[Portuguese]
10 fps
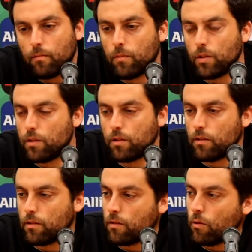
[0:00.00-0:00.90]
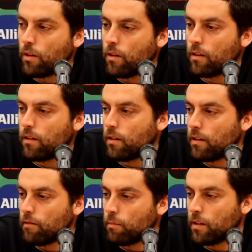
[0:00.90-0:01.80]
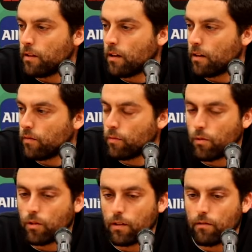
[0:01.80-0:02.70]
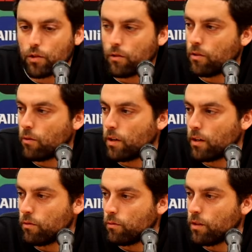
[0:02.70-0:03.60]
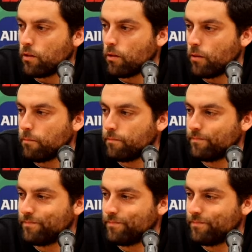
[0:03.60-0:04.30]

mas não adianta lamentar, é futebol, elas contam é quando entram, não é?